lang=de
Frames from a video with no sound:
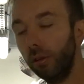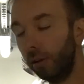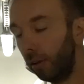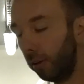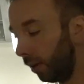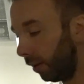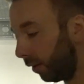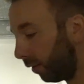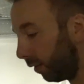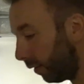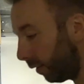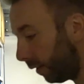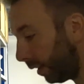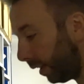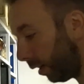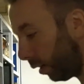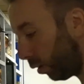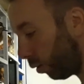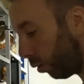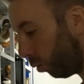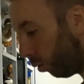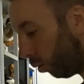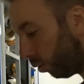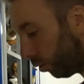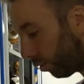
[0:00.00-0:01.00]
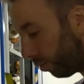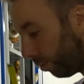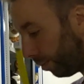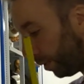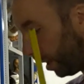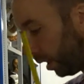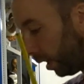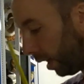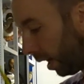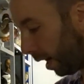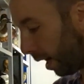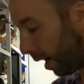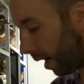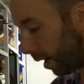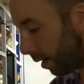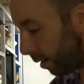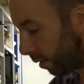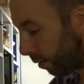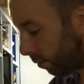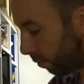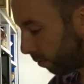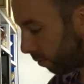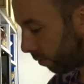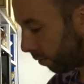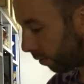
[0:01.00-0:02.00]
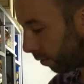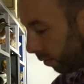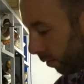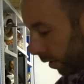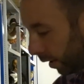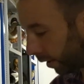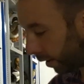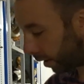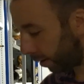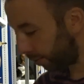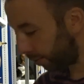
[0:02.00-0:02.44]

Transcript: Das ist der Rotmilan. Vielleicht